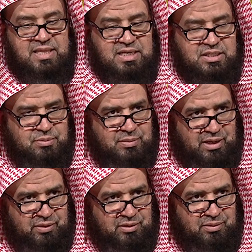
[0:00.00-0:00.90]
الاسم
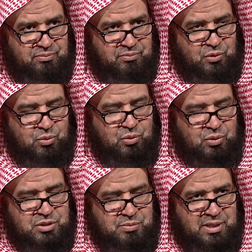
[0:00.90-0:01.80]
العظيم وكل
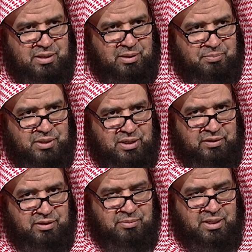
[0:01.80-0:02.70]
أسماء ربي
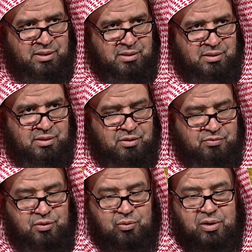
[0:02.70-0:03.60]
عظيمة
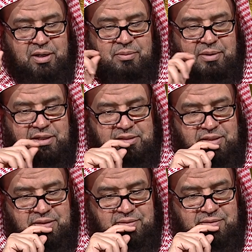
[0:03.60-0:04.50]
في القرآن
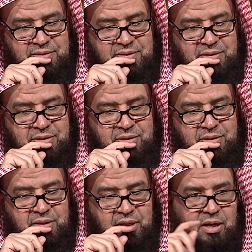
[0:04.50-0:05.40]
مرتين
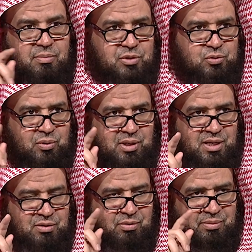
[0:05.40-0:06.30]
رحمة
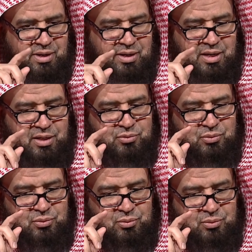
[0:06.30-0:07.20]
الله
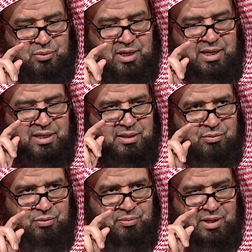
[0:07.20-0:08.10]
وبركاته
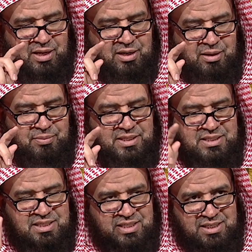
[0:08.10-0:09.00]
عليكم أهل
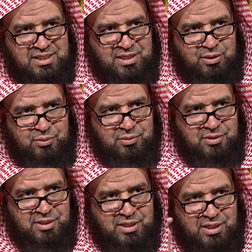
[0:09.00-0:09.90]
البيت إنه
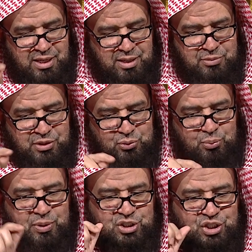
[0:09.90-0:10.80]
حميد
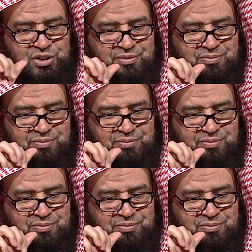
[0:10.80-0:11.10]
مجيد